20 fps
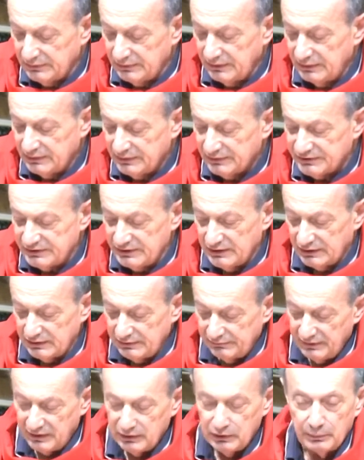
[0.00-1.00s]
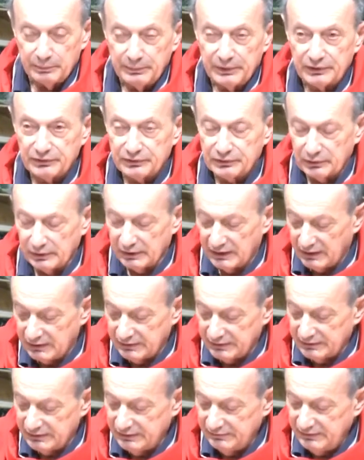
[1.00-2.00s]
sia a livello personale
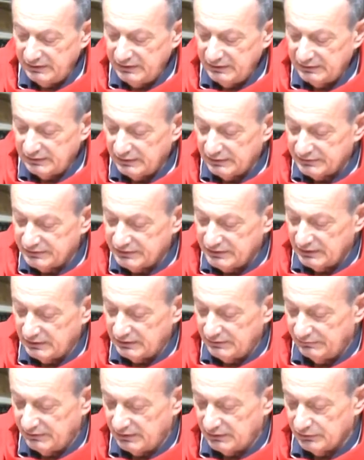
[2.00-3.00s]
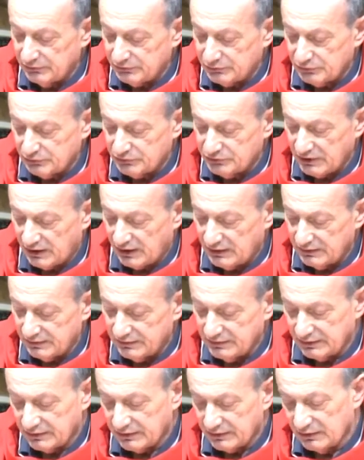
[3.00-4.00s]
di vita, sia a livello sociale di
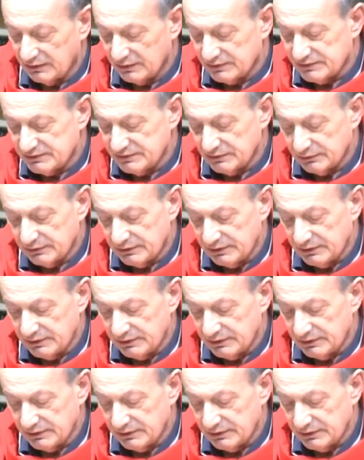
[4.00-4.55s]
relazioni.